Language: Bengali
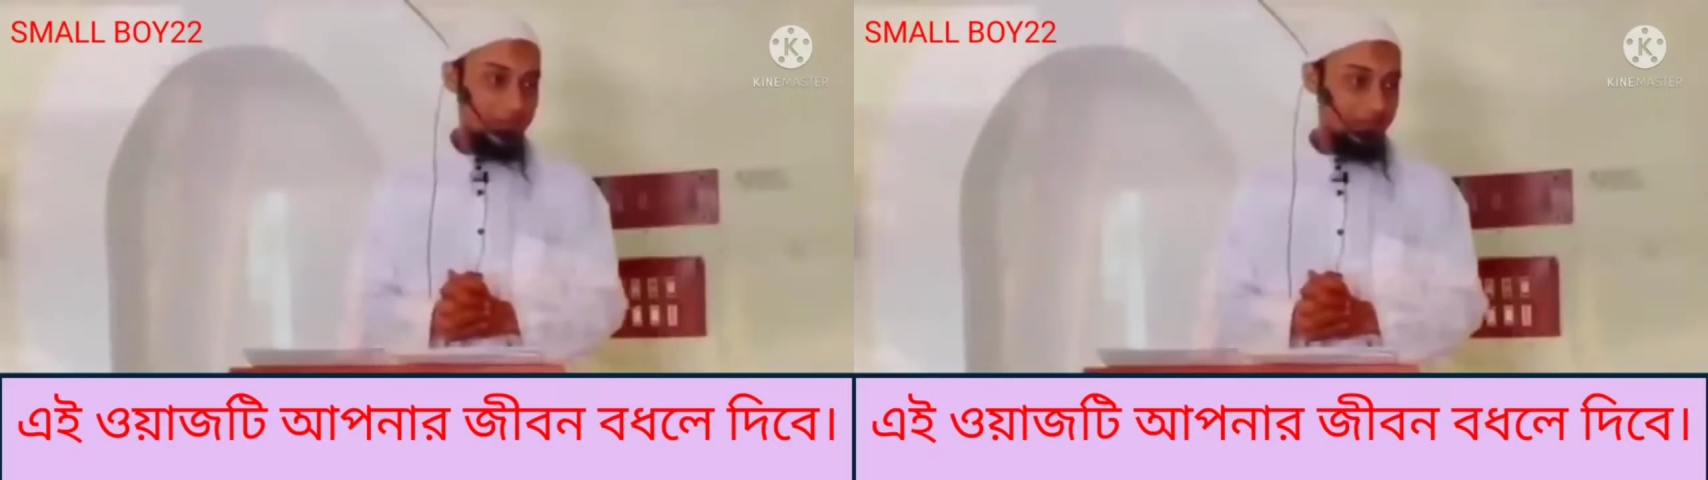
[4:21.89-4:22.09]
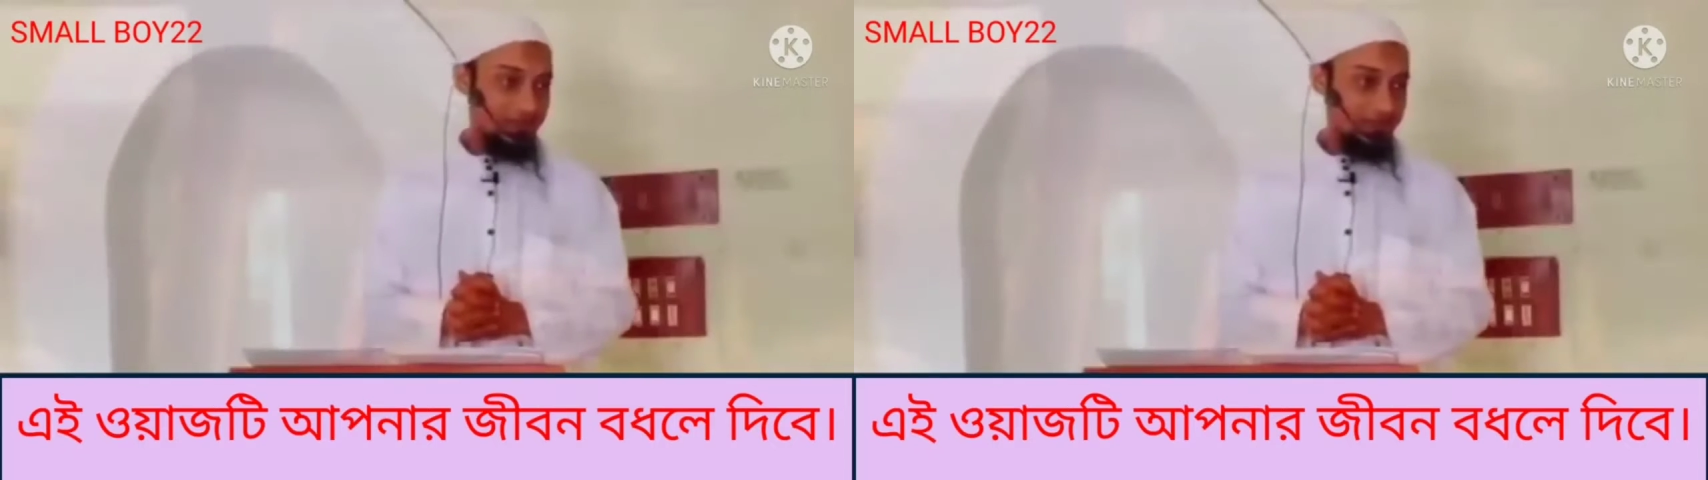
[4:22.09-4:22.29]

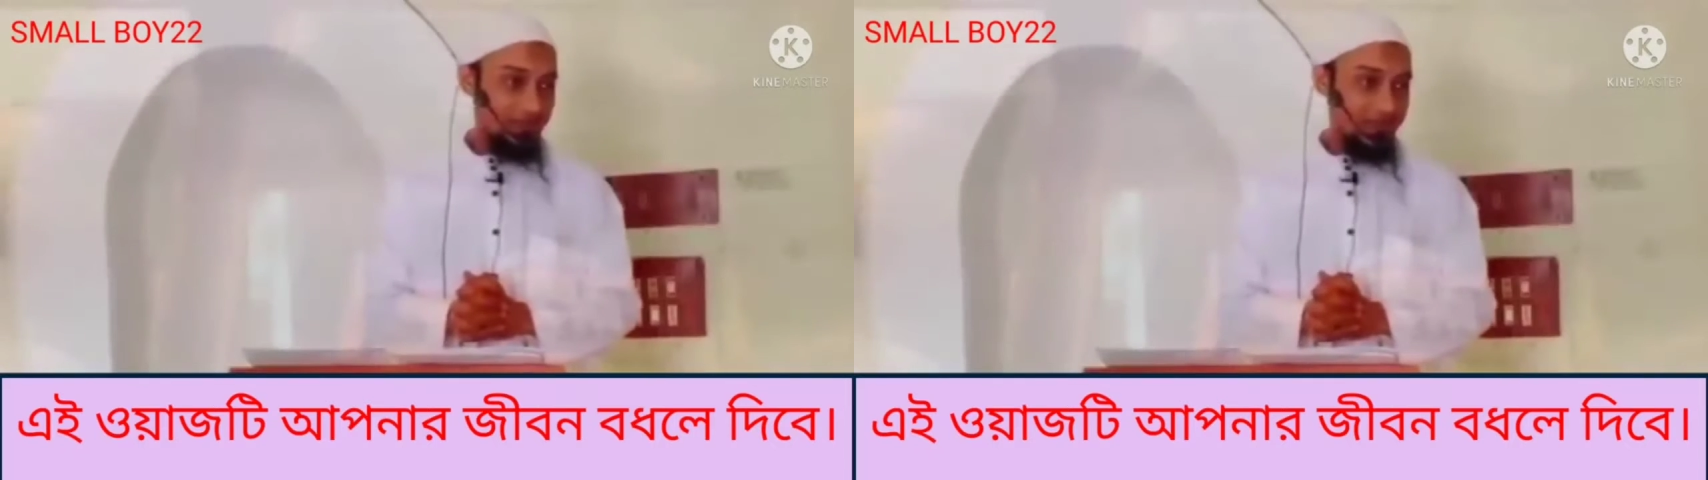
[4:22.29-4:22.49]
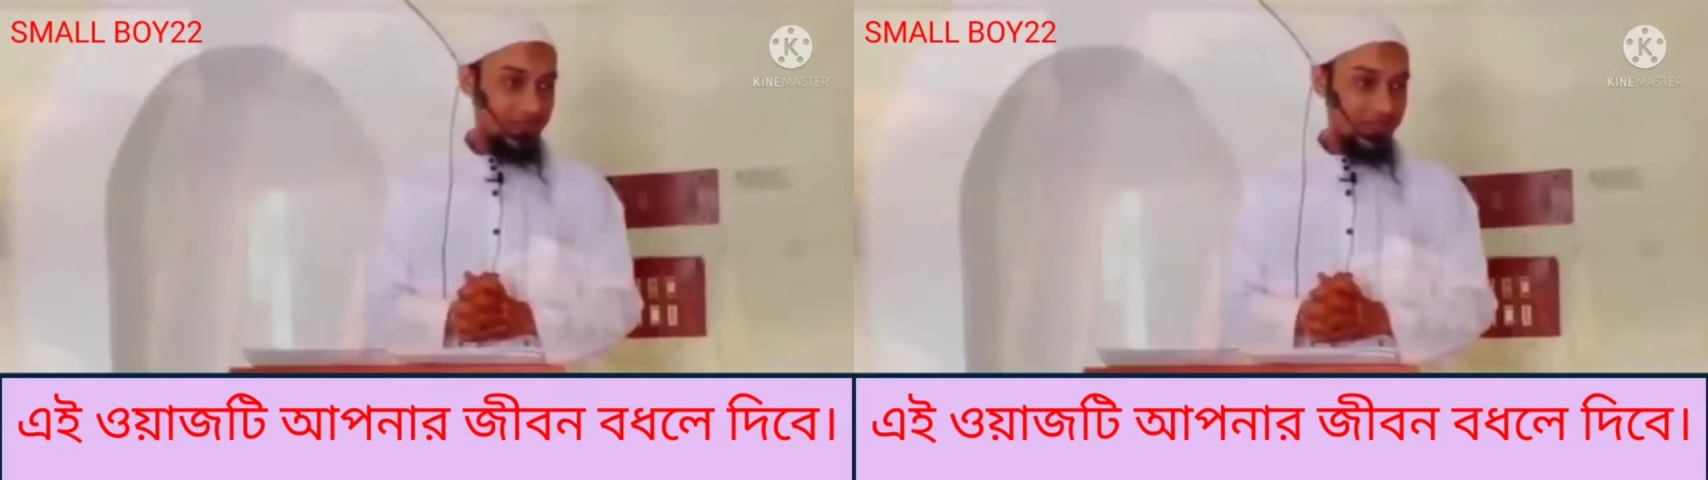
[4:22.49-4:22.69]
লাগে
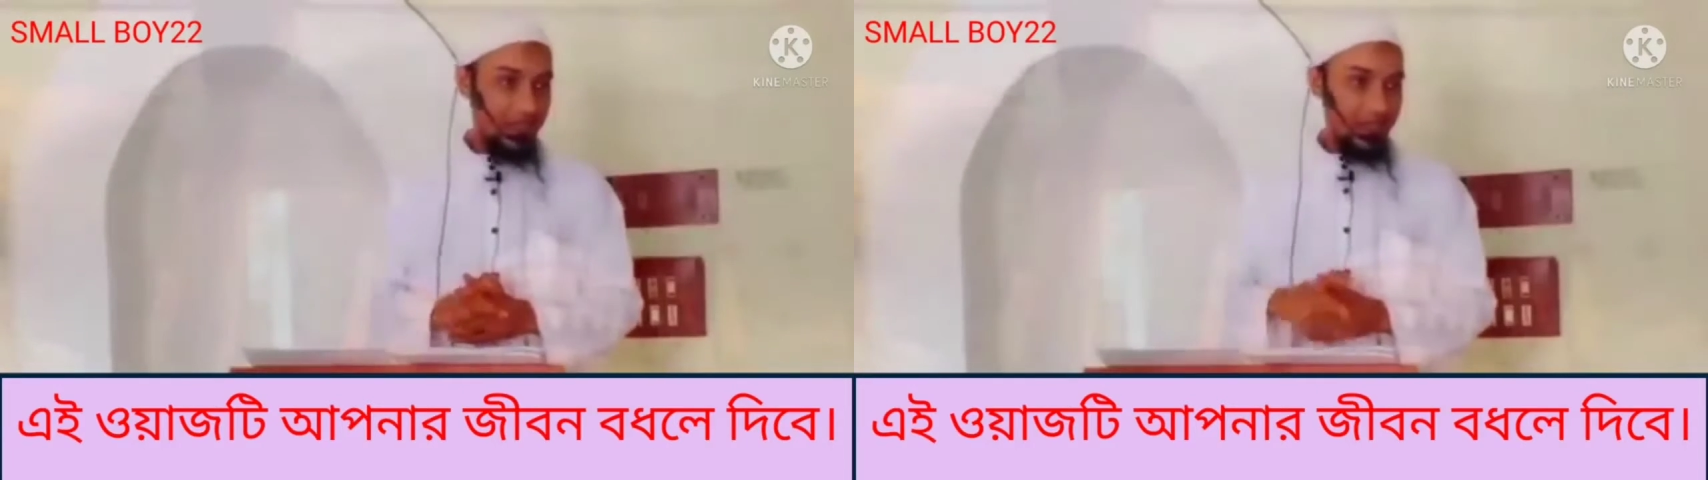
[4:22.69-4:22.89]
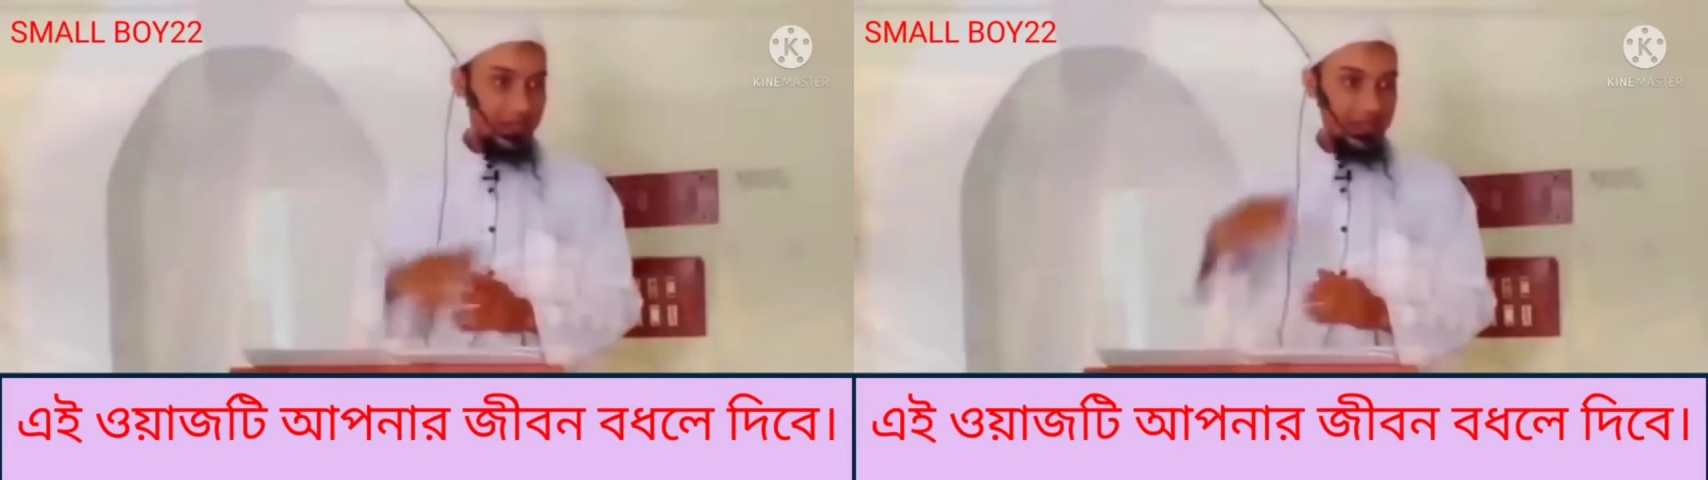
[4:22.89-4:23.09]

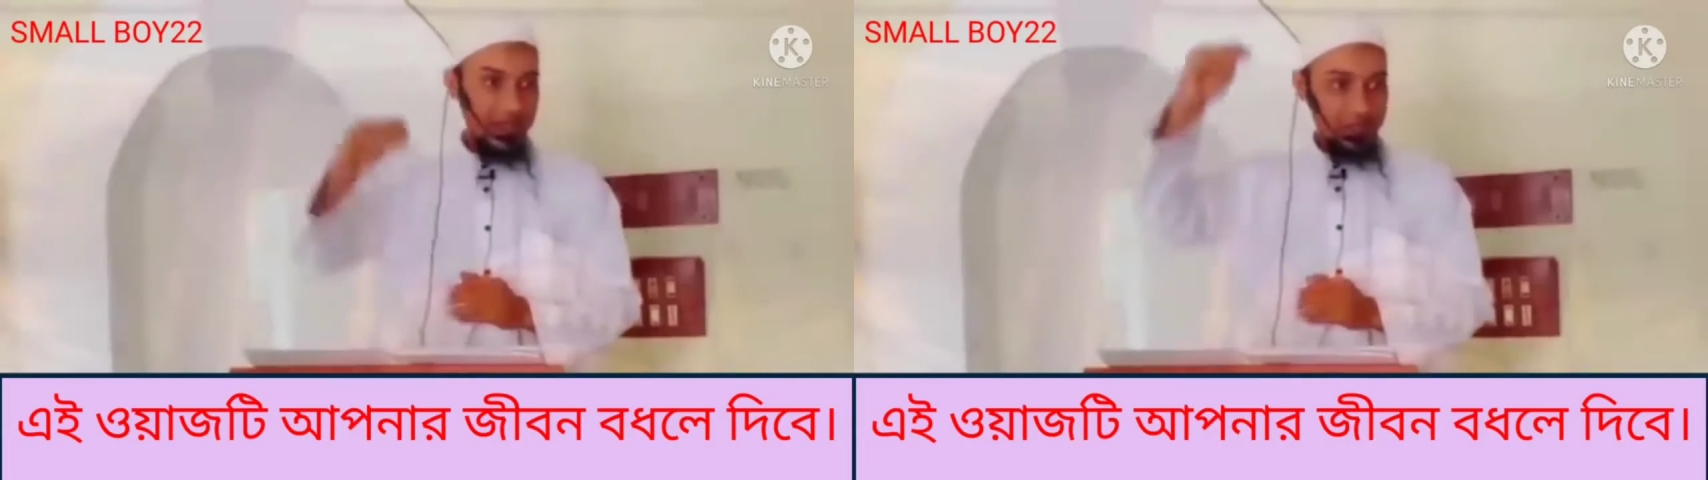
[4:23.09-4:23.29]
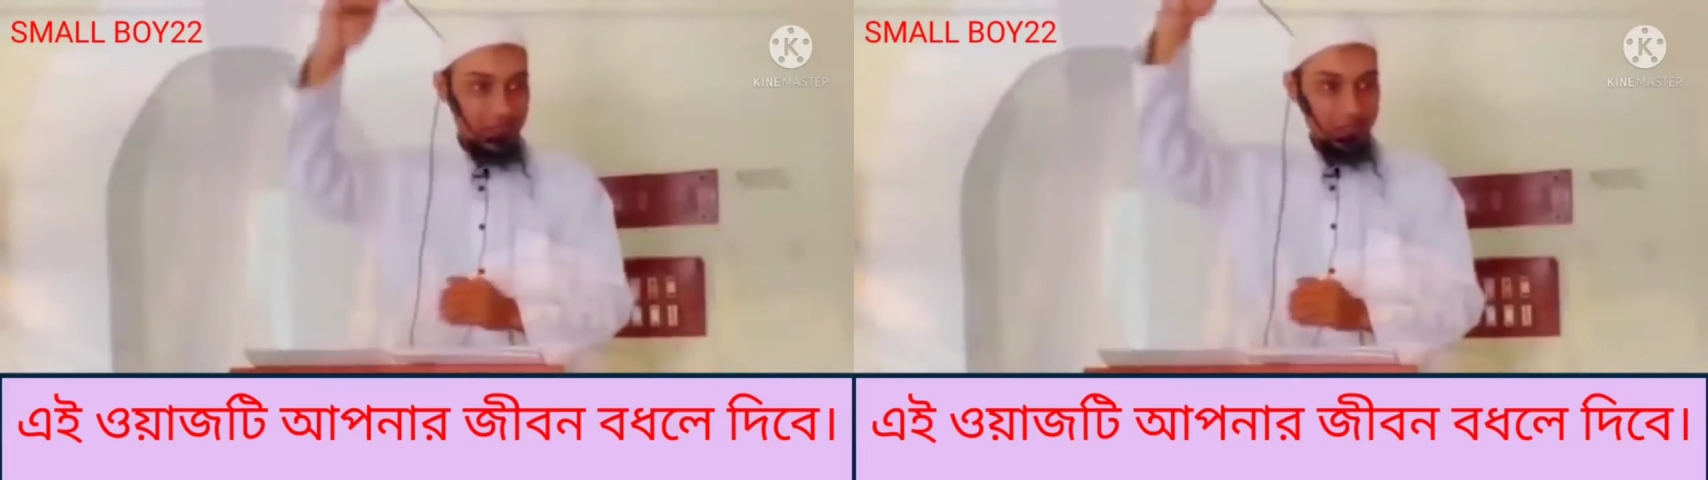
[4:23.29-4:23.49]

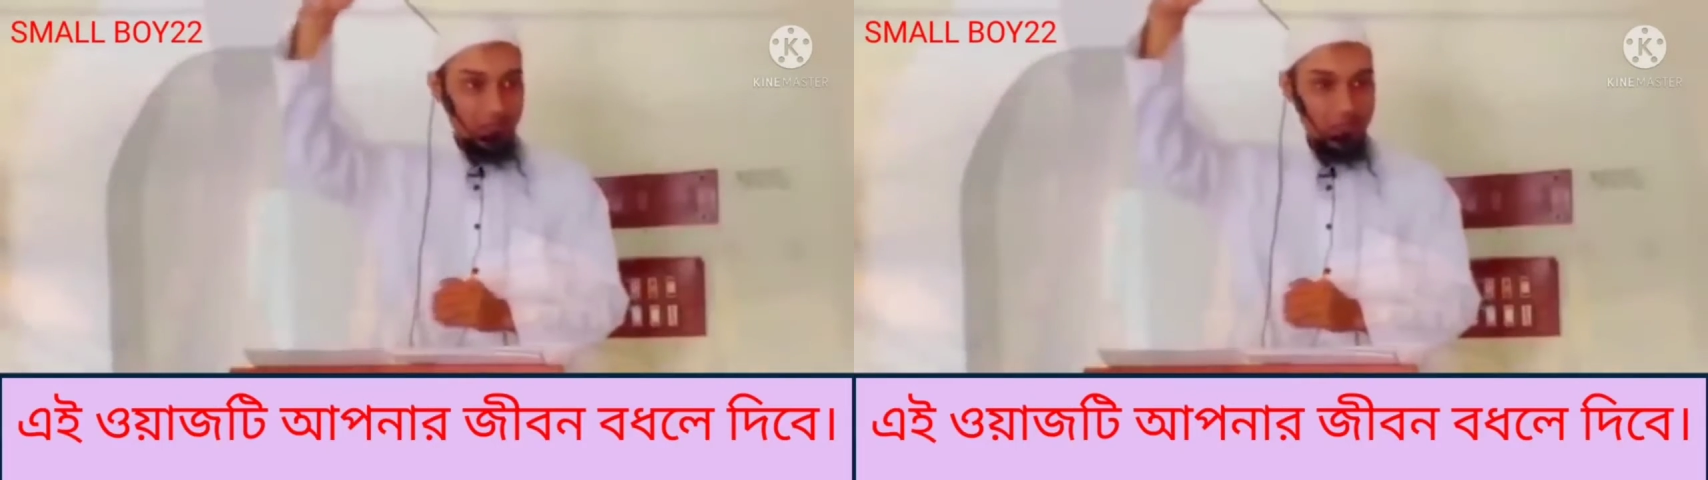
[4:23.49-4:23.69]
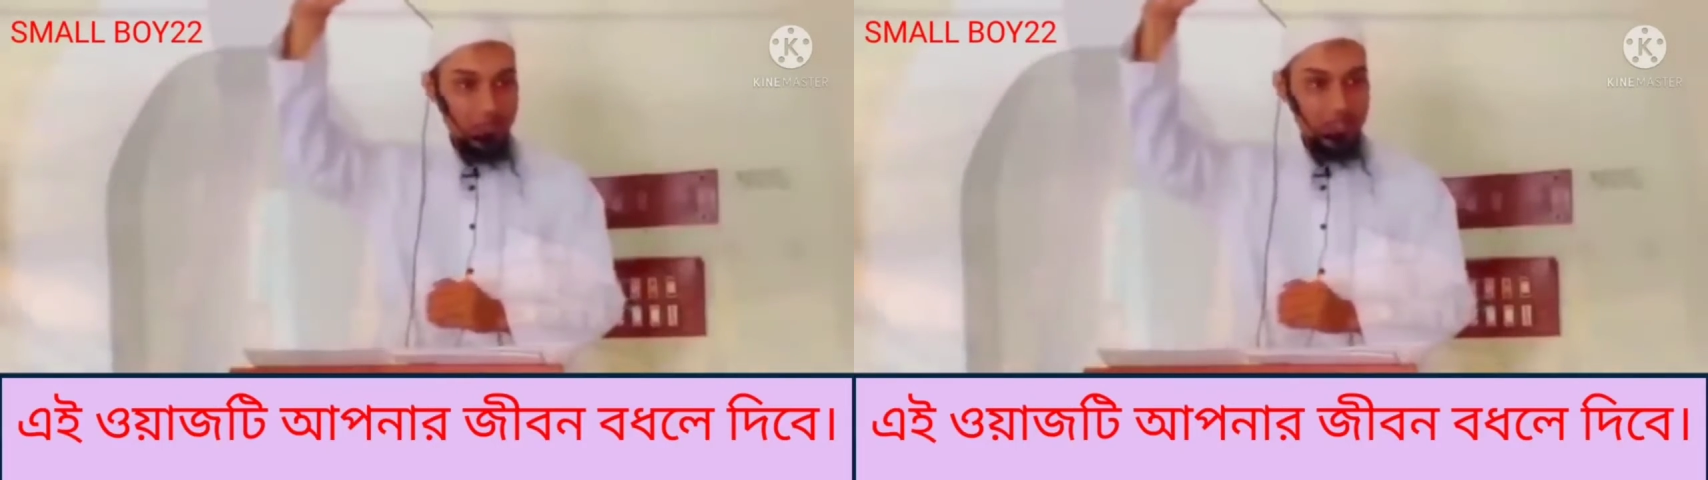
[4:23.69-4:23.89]
রাষ্ট্রীয়
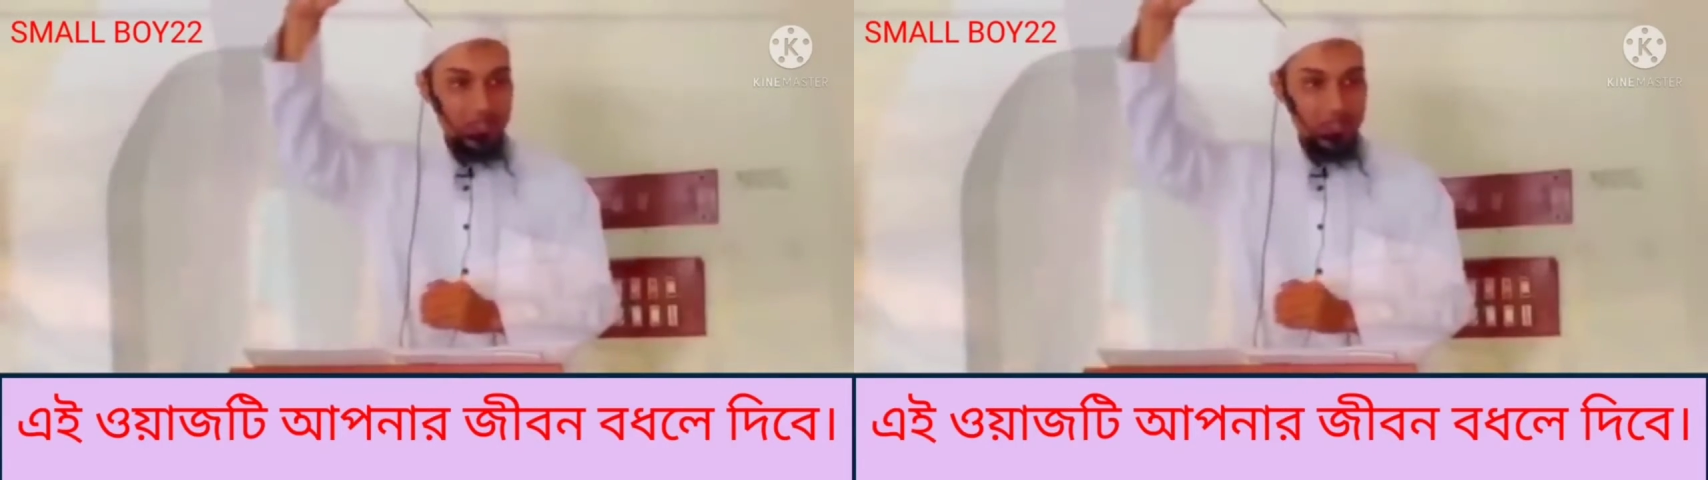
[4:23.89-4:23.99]
পর্যায়